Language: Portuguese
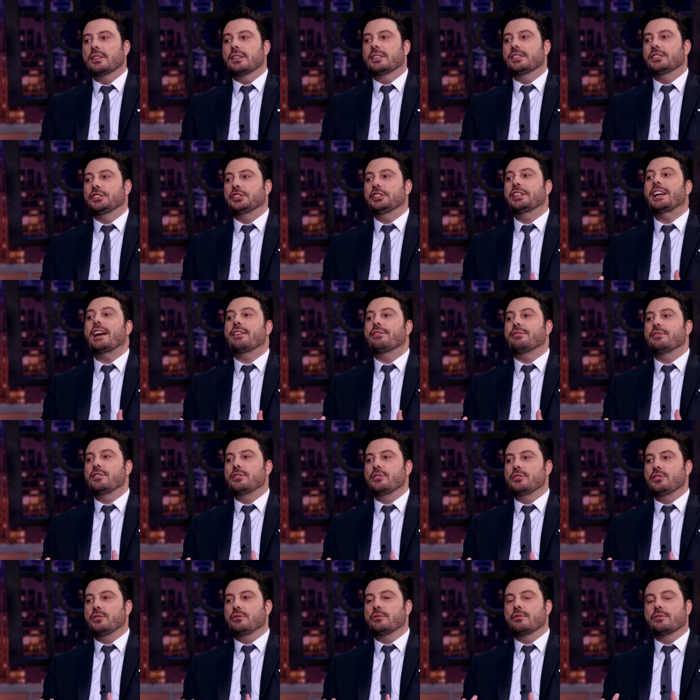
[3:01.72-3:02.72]

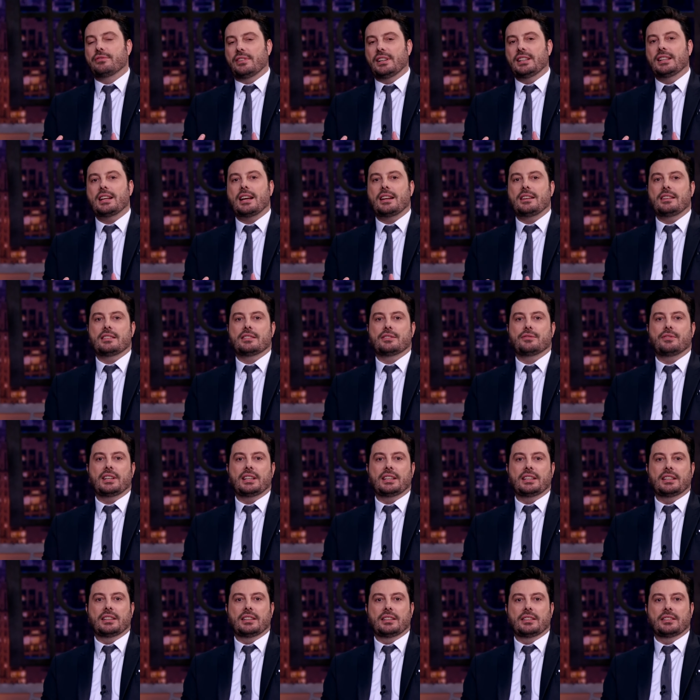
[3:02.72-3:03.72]
chefes de confeitarias
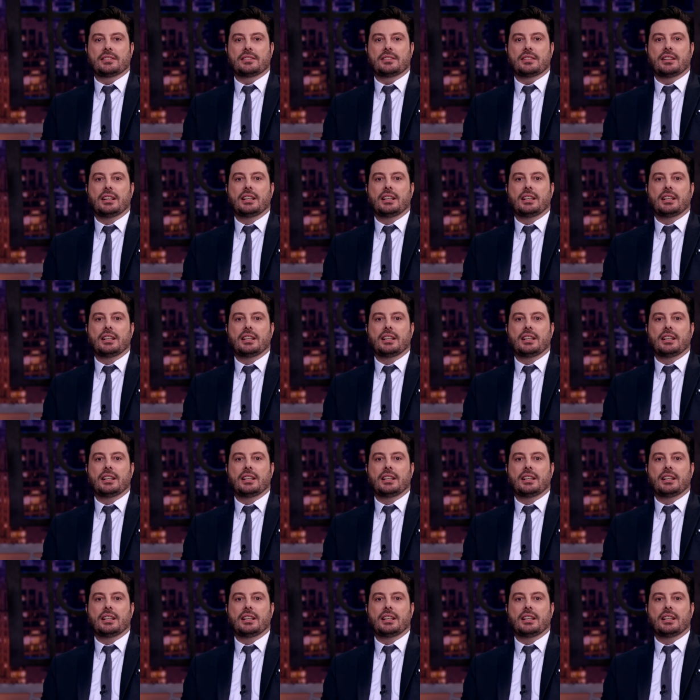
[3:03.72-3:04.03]
veganas.